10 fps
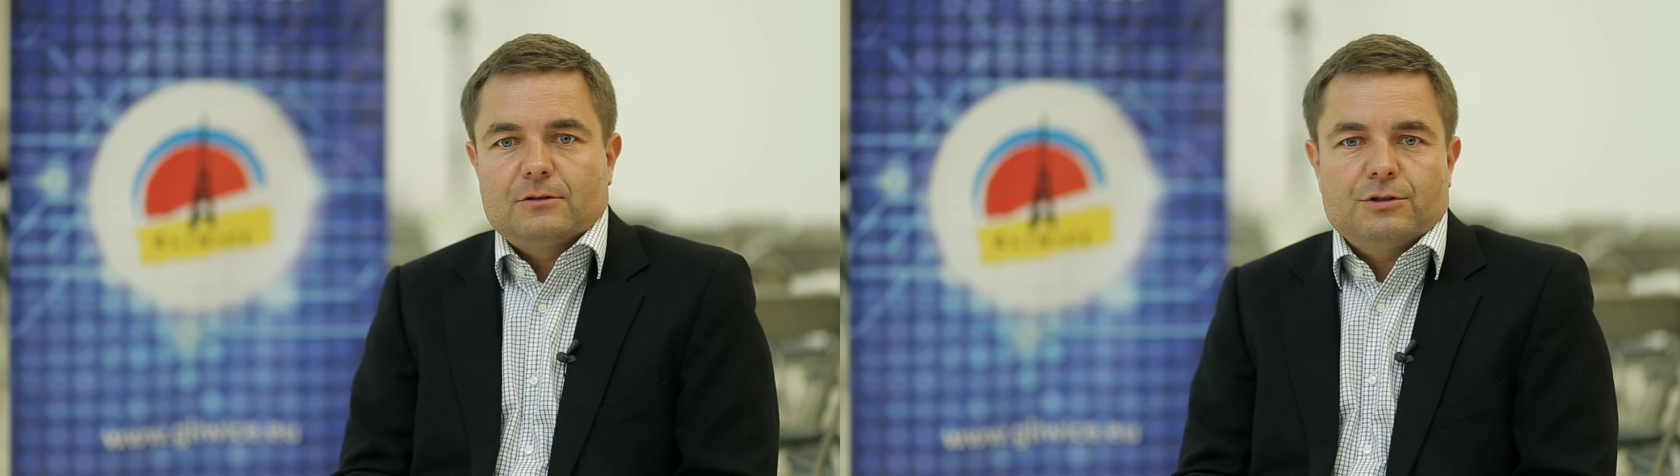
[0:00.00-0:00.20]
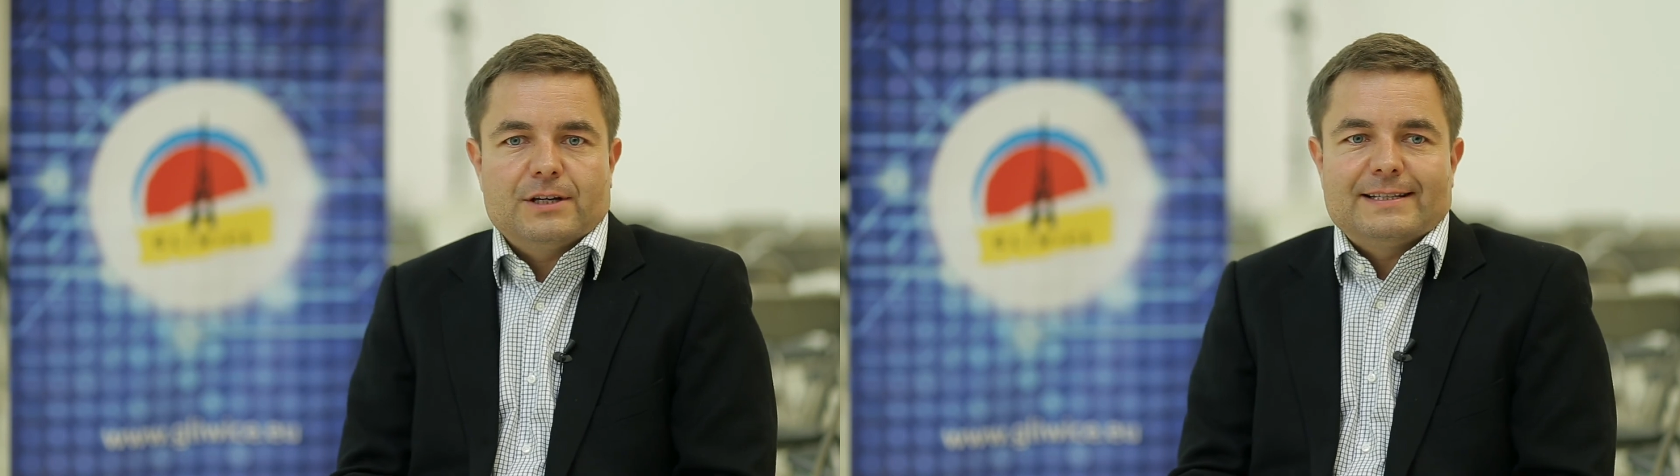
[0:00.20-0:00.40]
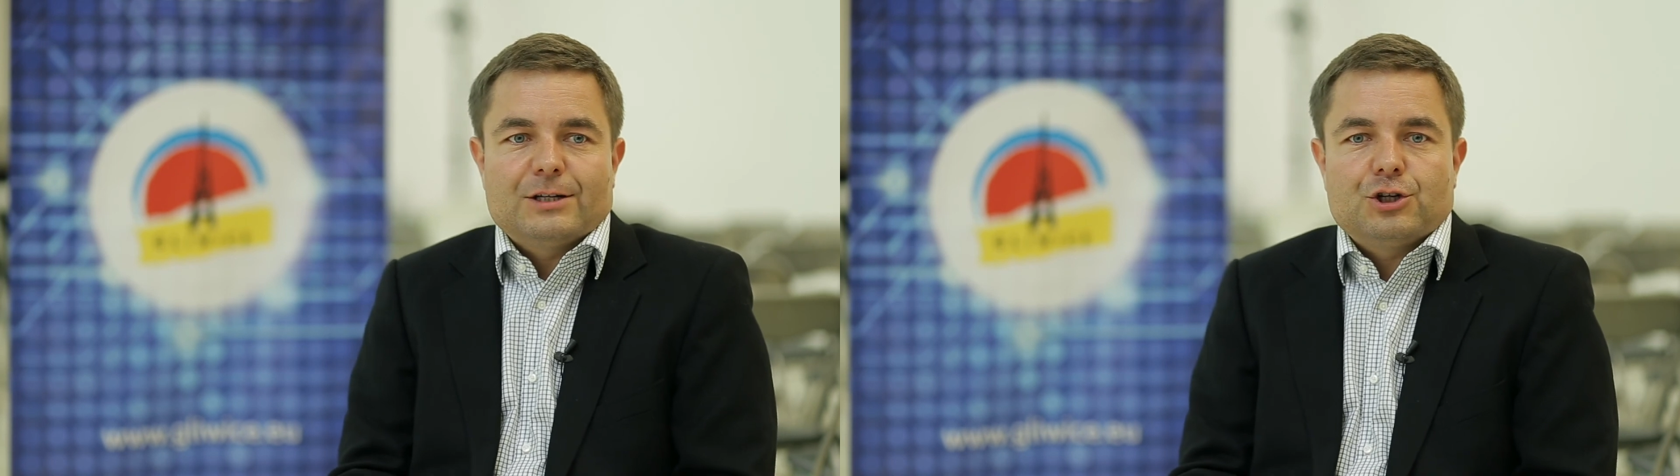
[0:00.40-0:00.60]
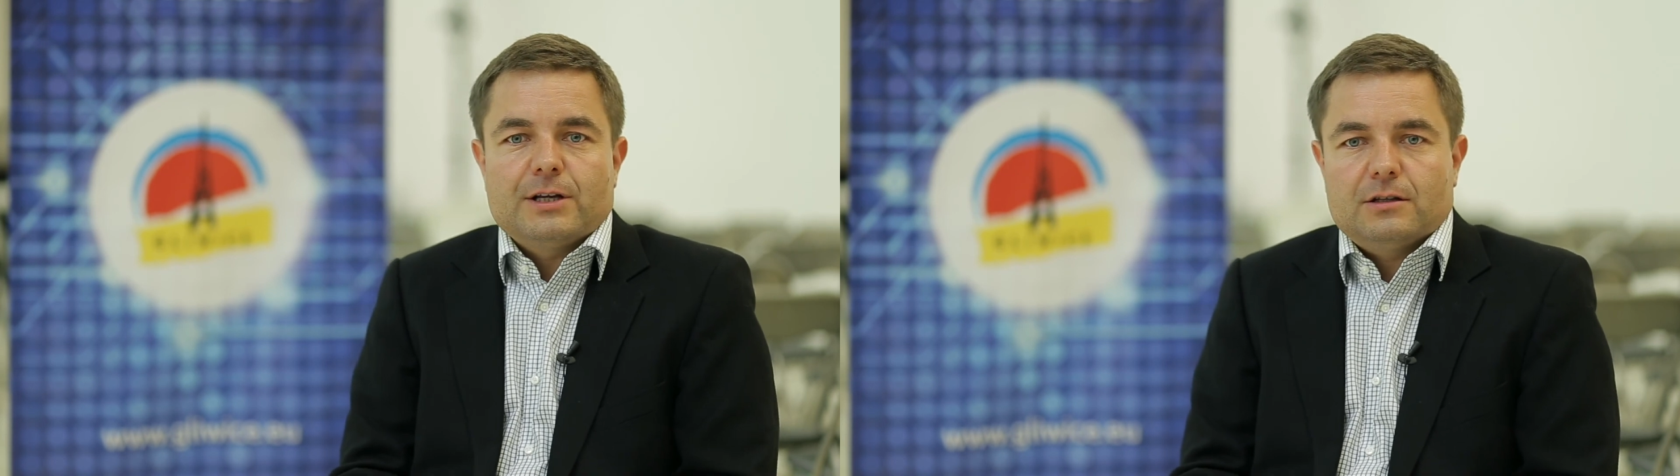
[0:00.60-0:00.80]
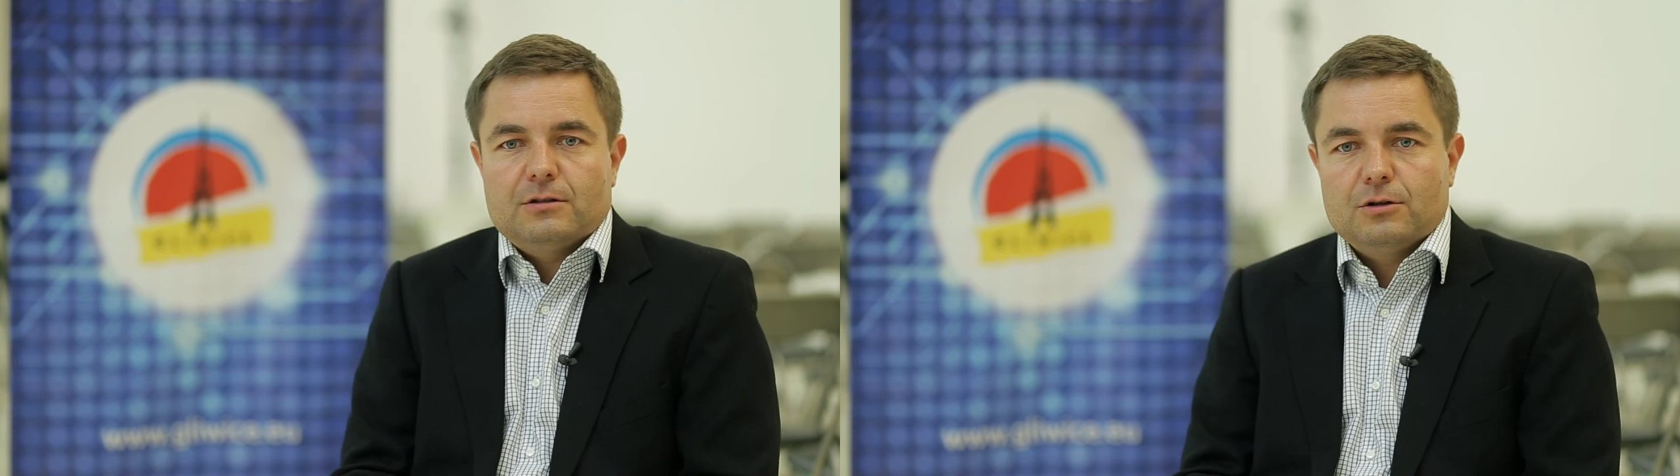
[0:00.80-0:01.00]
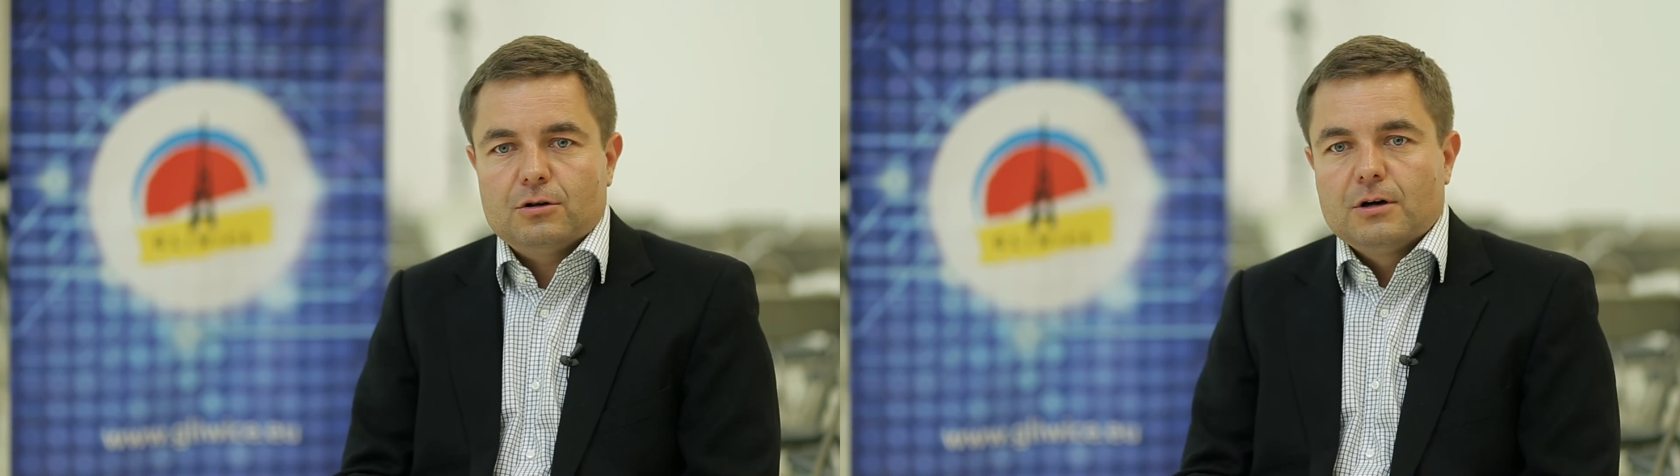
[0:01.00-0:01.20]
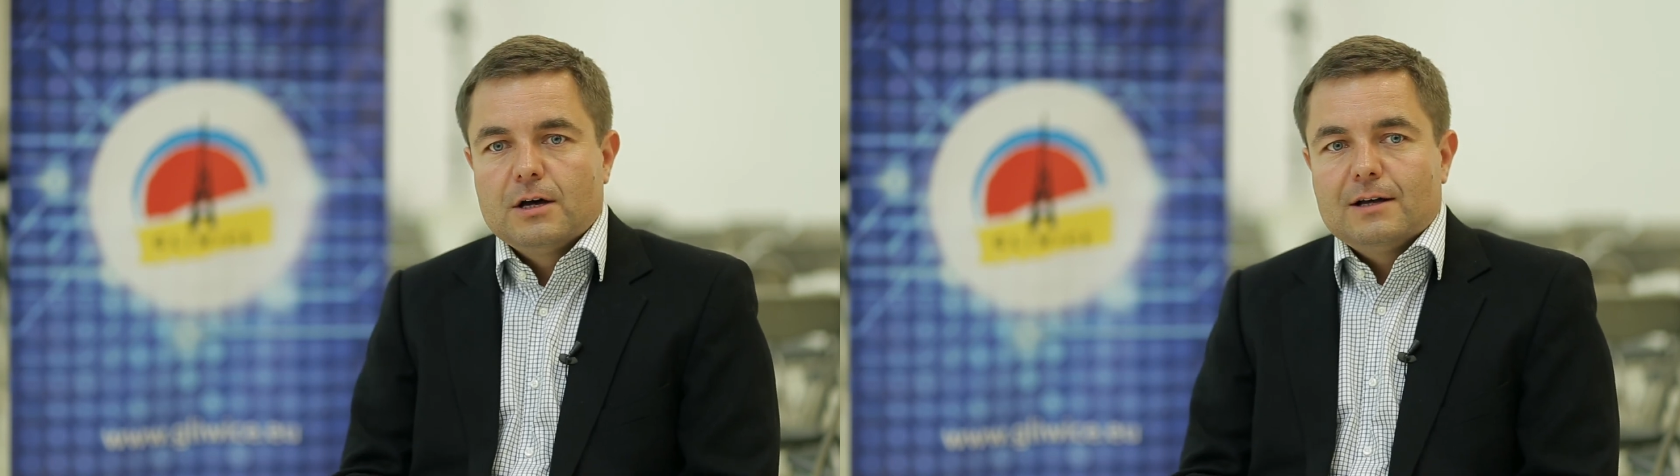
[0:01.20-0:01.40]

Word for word: To nie jest leczenie, tylko